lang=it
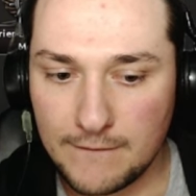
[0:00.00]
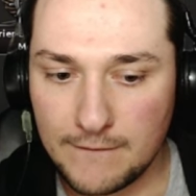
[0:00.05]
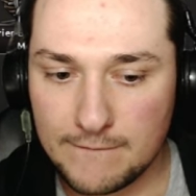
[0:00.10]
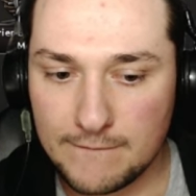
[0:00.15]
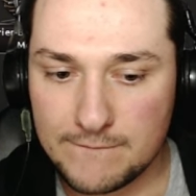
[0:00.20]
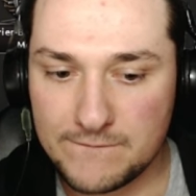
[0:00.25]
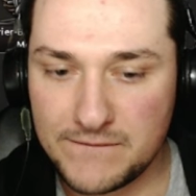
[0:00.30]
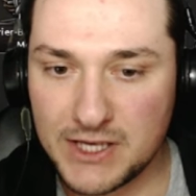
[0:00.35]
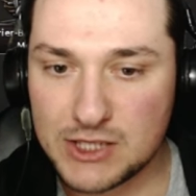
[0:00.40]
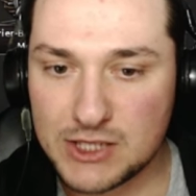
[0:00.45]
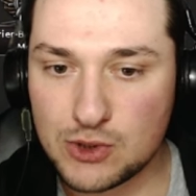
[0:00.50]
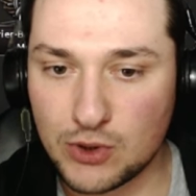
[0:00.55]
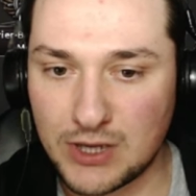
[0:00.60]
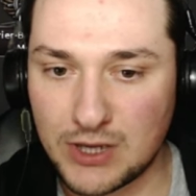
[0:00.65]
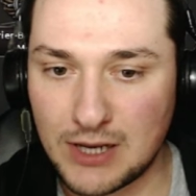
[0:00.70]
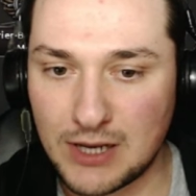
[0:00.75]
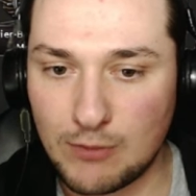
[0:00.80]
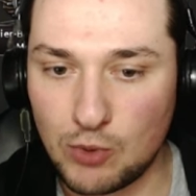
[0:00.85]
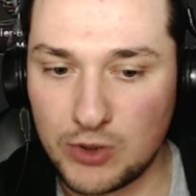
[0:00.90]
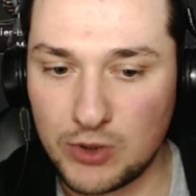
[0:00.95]
visto che la
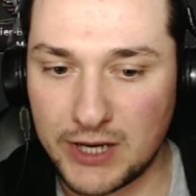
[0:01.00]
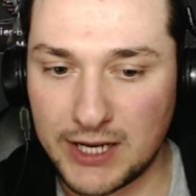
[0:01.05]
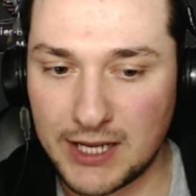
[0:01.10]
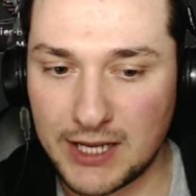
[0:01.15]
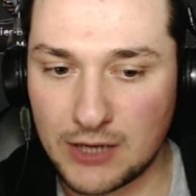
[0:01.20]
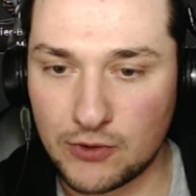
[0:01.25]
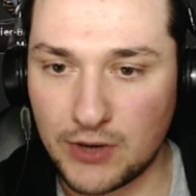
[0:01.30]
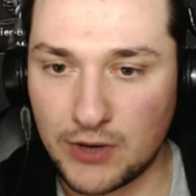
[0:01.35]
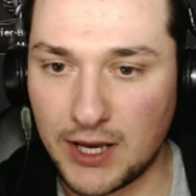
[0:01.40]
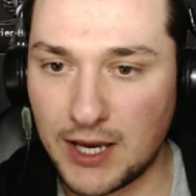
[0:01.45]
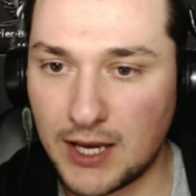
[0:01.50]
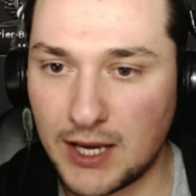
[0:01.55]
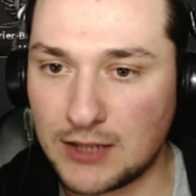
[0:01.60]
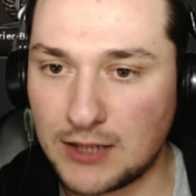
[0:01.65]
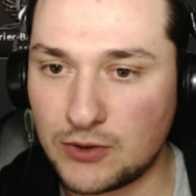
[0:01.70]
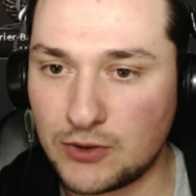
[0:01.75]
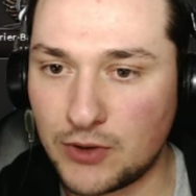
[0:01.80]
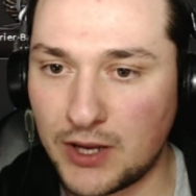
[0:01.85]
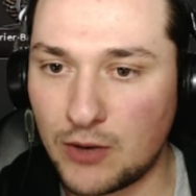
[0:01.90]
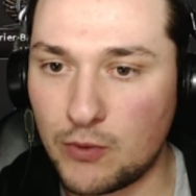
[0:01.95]
Bulgaria non è,
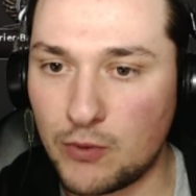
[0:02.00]
non è, in